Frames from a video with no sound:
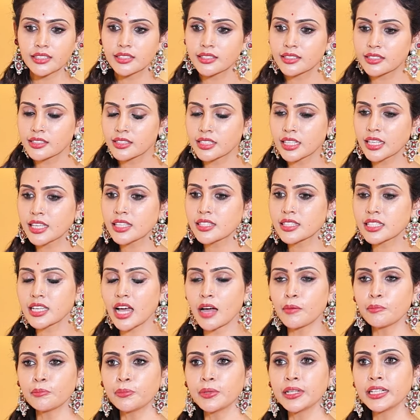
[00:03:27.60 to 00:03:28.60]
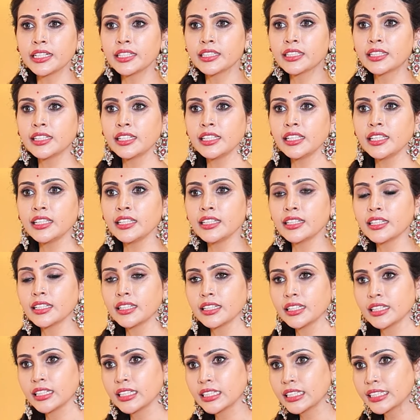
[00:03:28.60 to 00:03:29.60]
దిస్ ఈజ్ కంప్లీట్లీ
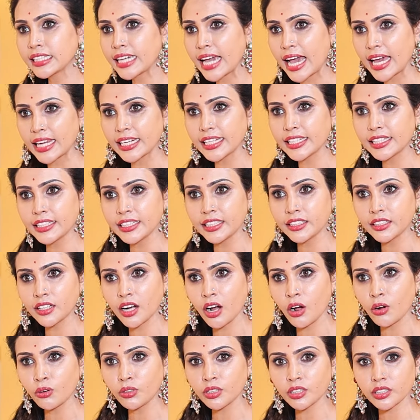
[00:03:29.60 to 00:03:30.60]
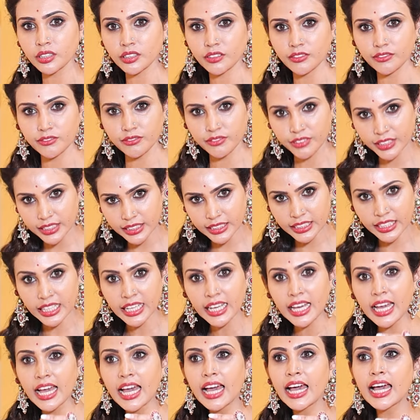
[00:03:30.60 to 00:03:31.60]
క్యాలరీ కౌంట్ విత్
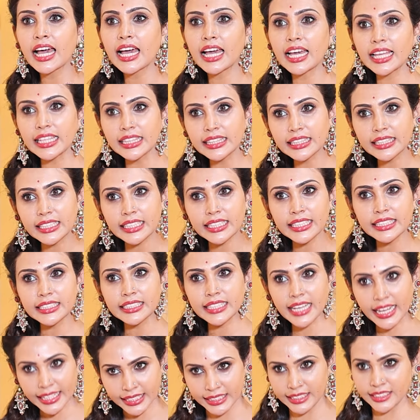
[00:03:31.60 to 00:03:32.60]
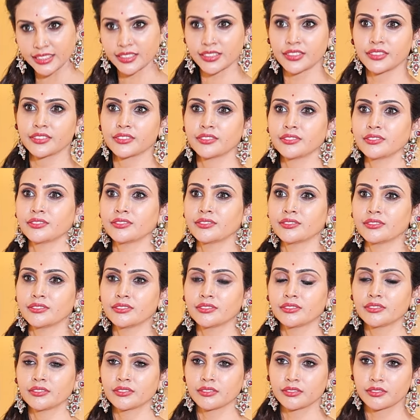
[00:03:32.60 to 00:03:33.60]
హెల్దీ డైట్
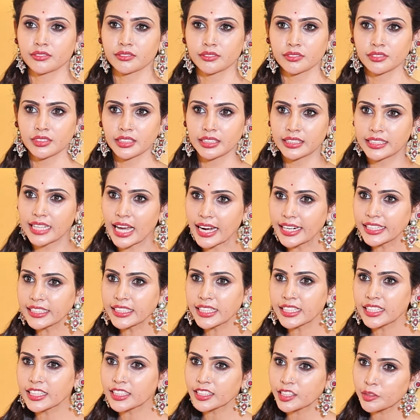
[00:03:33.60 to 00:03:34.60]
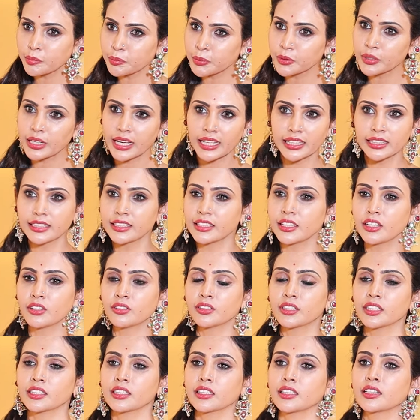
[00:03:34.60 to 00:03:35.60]
hmm. డైట్ అనేది ఎప్పుడు హెల్దీగా
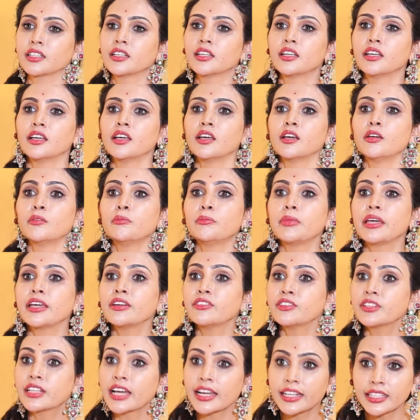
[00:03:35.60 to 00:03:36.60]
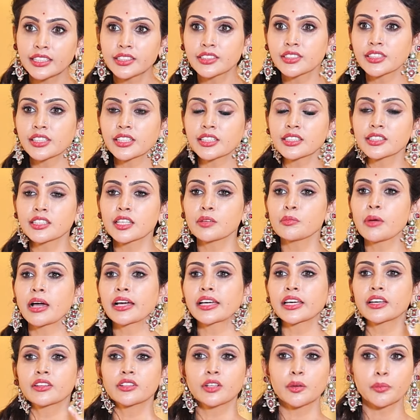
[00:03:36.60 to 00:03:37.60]
ఉంటుంది మేము డైట్ చేస్తే
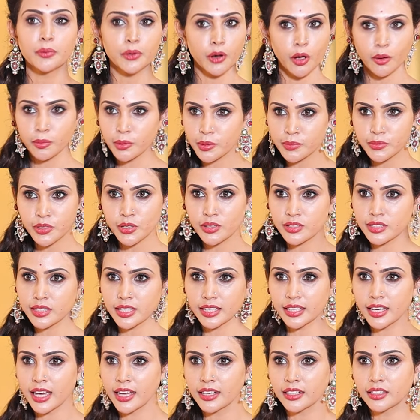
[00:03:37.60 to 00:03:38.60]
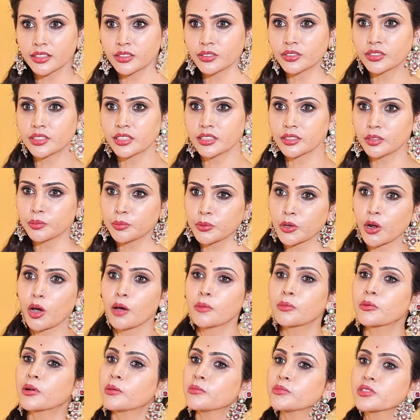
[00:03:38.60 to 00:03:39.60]
మాకేమన్నా ప్రాబ్లమ్స్ వస్తాయా అని అడుగుతారు
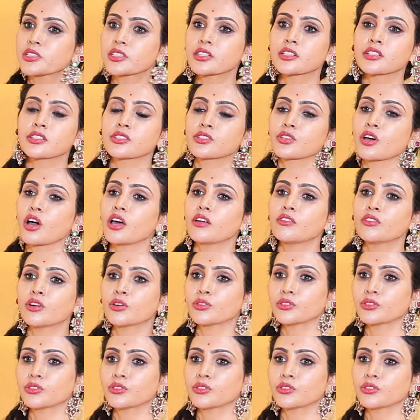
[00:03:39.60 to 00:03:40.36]
ప్రాబ్లమ్స్ రిజాల్వ్